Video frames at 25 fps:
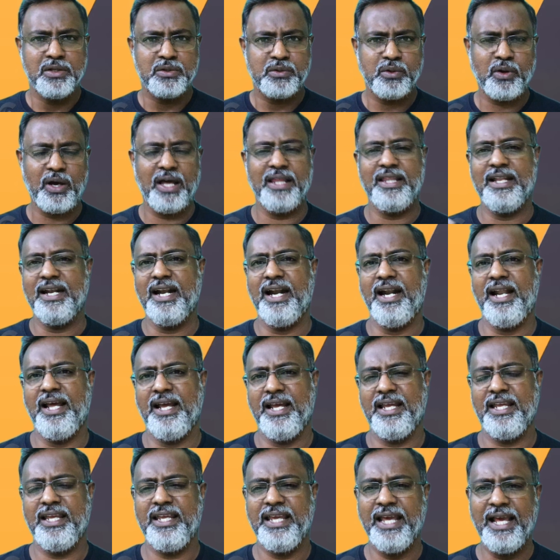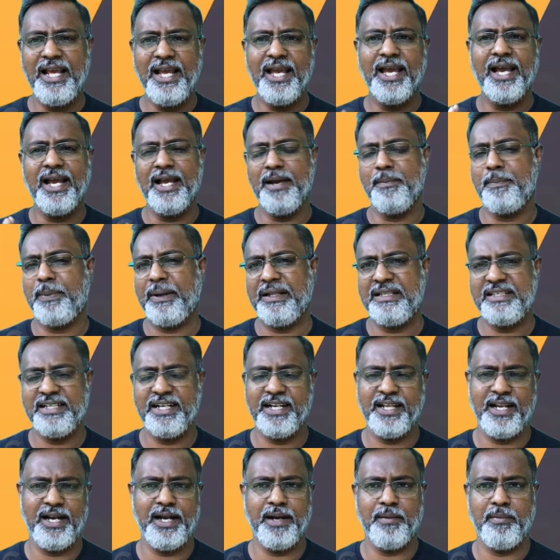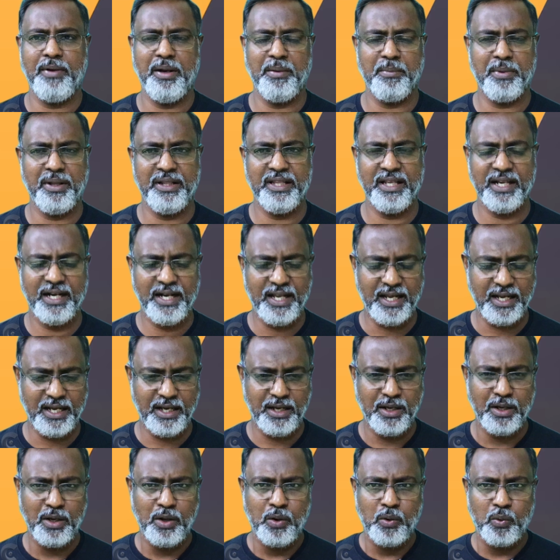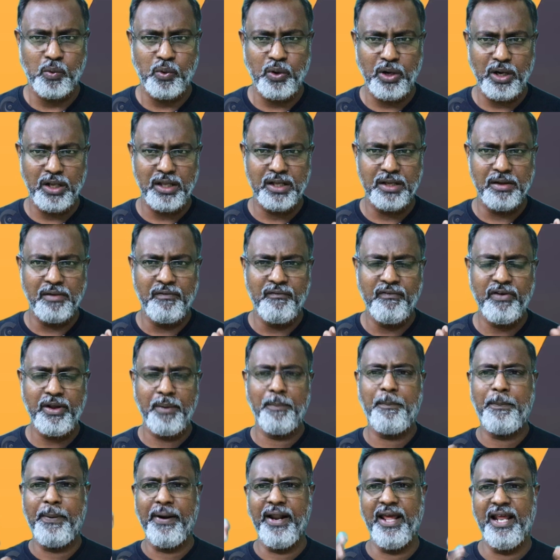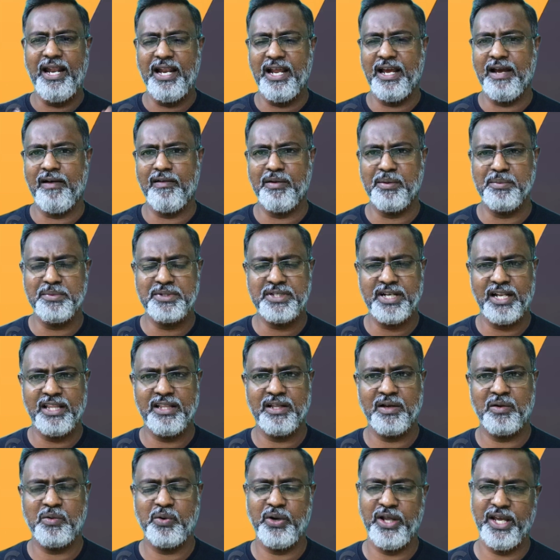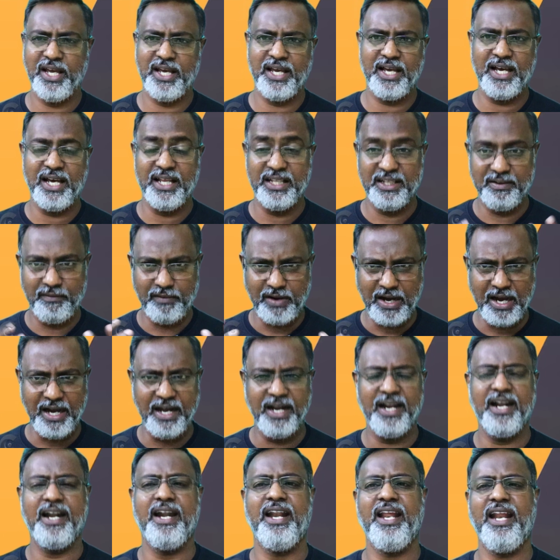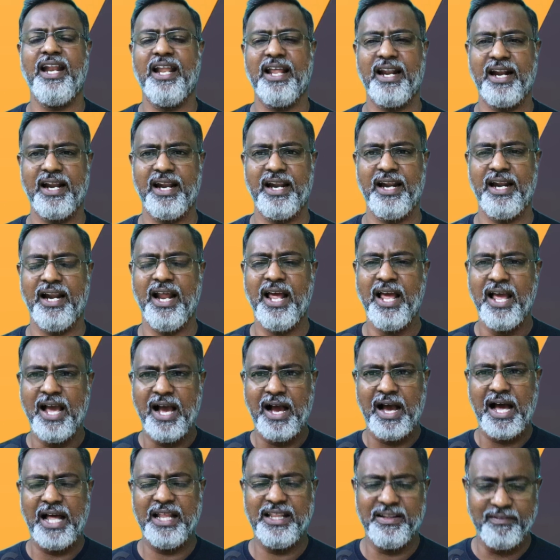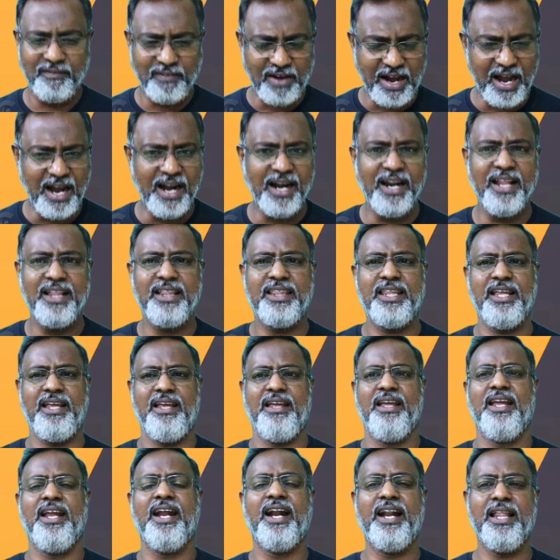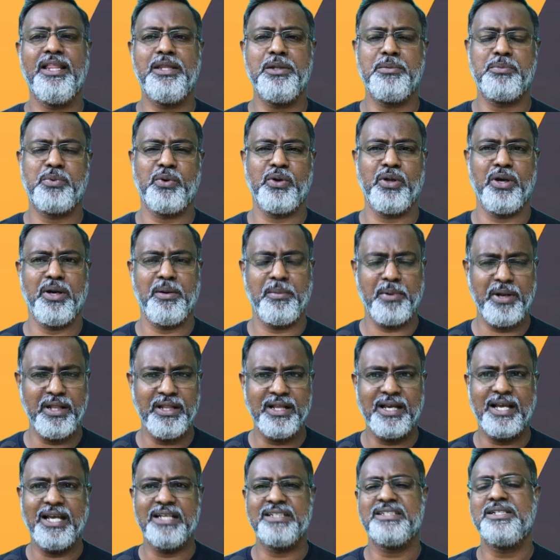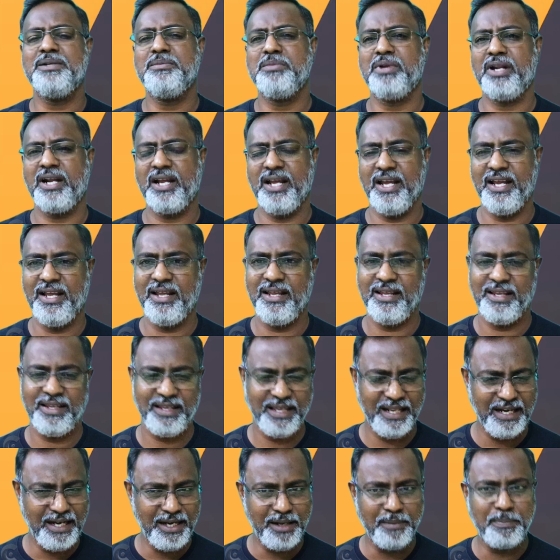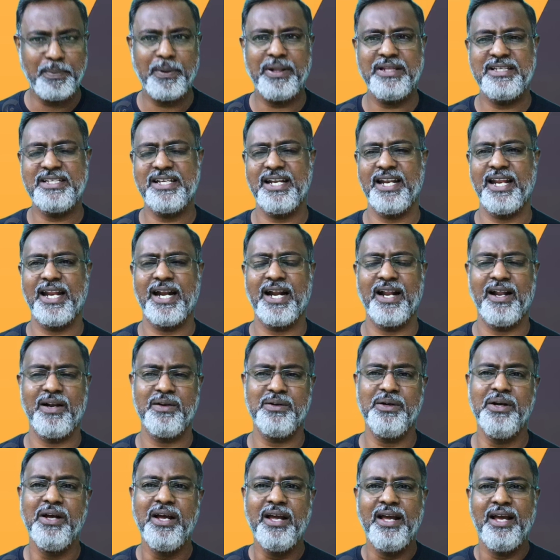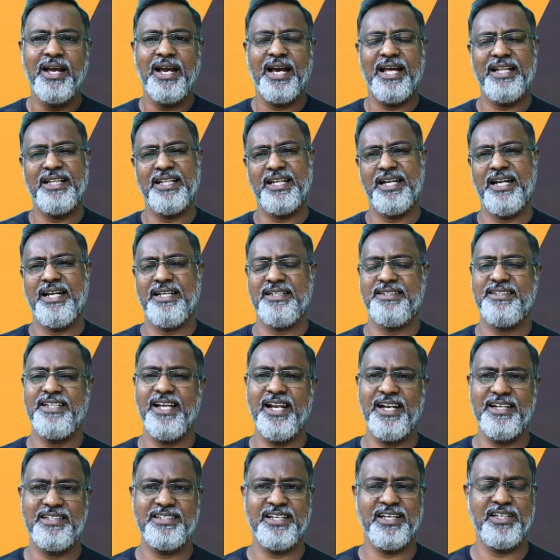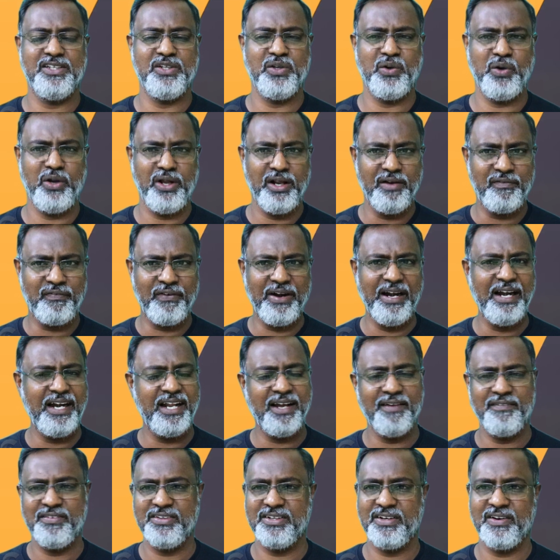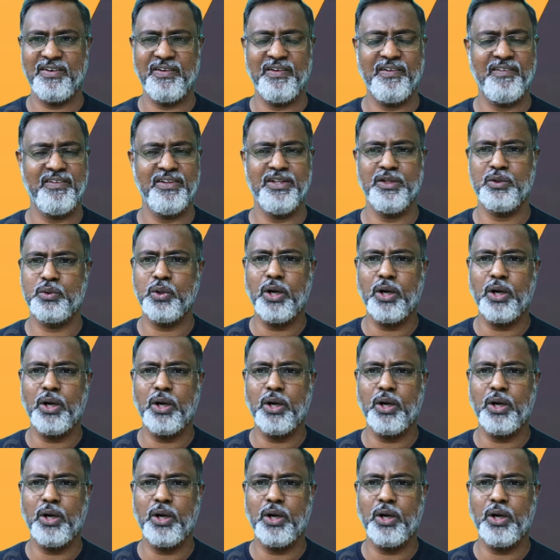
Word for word: ஸோ அதனால் எங்கெங்கே பிரச்சனை இருக்குது அப்படின்னு பார்த்தீங்கன்னா ஒரு விற்பனையில் கவனம் செலுத்தக்கூடிய அந்த வாகன டீலர்கள் அந்த வாகனத்தை எடுத்து போனதுக்கப்புறம் அந்த கஸ்டமருக்கு என்ன பிரச்சனையானாலும் அந்த சேல்ஸ் எக்ஸிக்யூட்டிவ்கள் ஃப்ரண்ட் ஆஃபீஸ் வந்து